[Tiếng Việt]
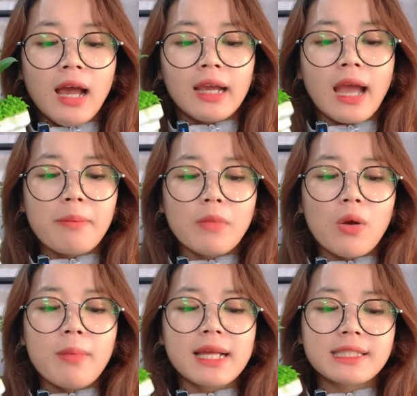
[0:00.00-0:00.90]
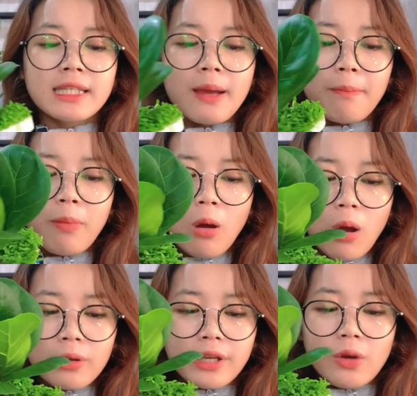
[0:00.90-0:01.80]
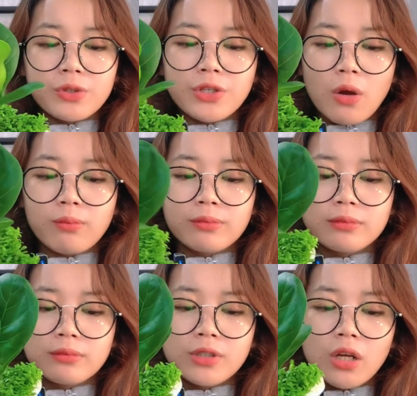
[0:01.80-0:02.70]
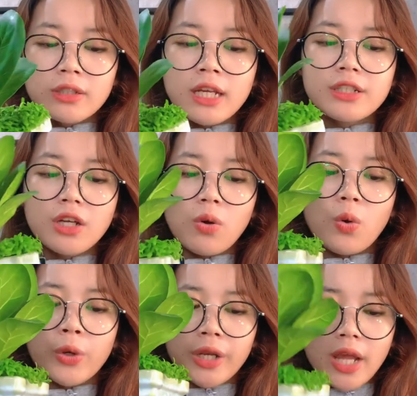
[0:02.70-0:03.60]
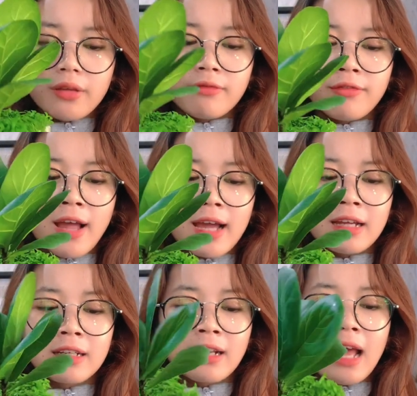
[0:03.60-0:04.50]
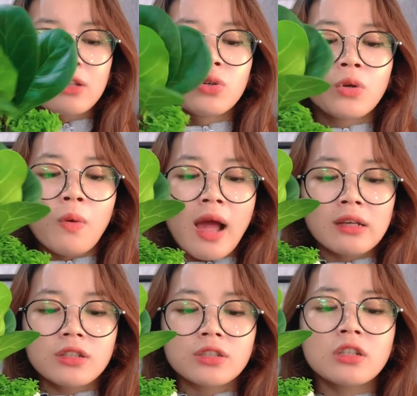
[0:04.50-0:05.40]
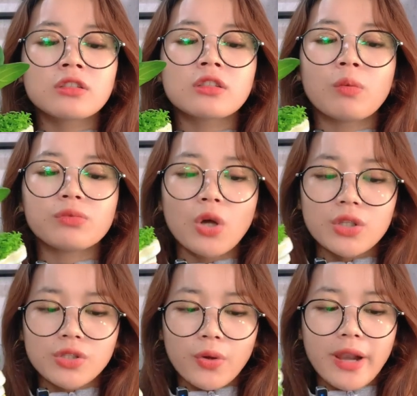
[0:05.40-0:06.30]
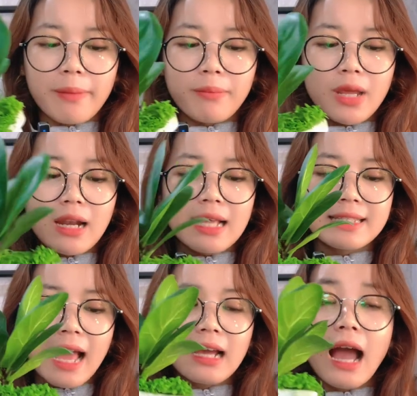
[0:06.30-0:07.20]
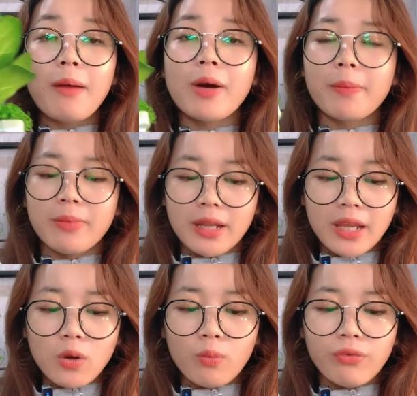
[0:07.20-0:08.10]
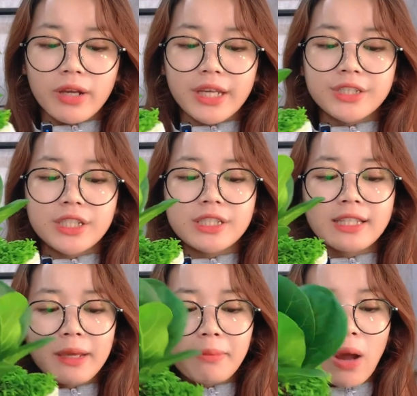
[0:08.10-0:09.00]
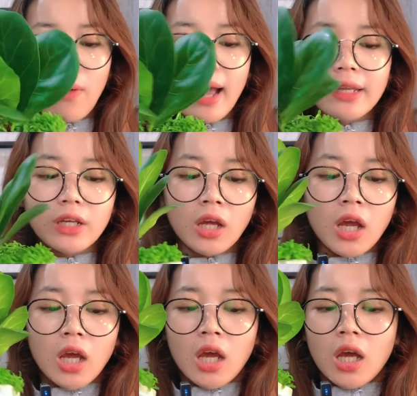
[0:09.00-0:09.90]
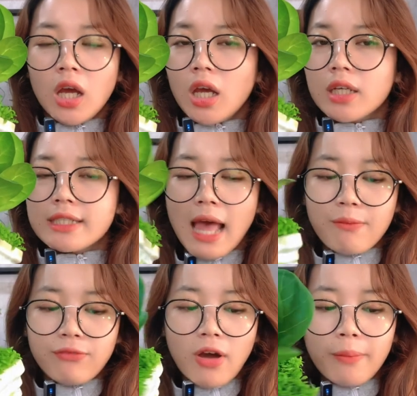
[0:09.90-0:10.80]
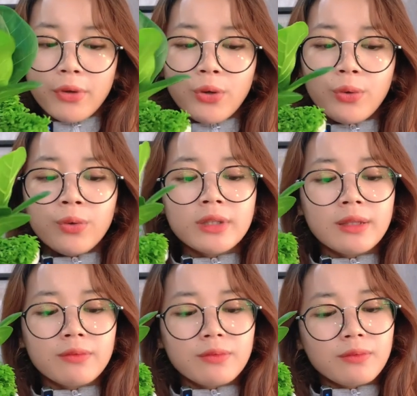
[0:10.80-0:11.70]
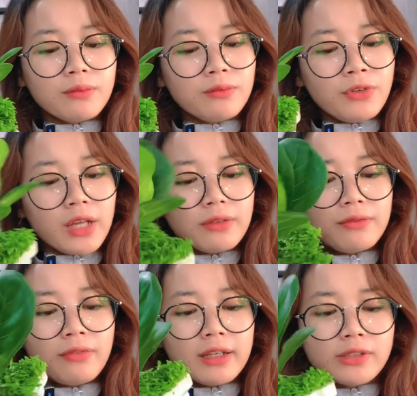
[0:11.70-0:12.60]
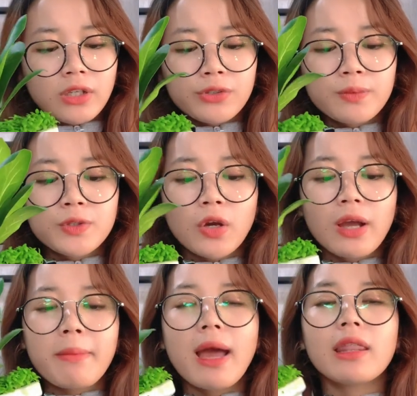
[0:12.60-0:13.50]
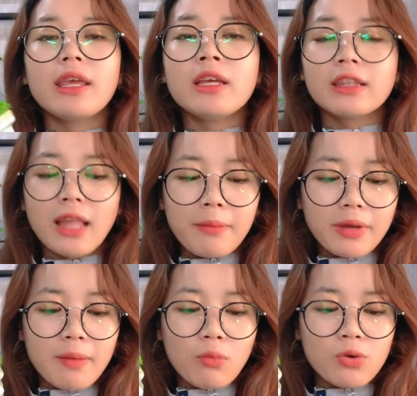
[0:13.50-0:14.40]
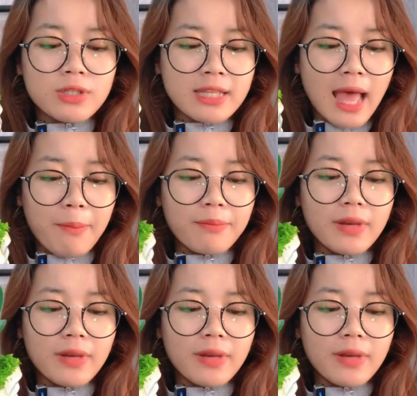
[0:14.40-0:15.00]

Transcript: các mẫu vàng Singapore đều trồng trên chậu ổn định và đã thuần hóa được sức sống tốt rồi, đặc biệt là giá cả hợp lý cùng với cái chính sách bảo hành sản phẩm ưu việt và sẽ giúp cho các bạn yên tâm khi mua sắm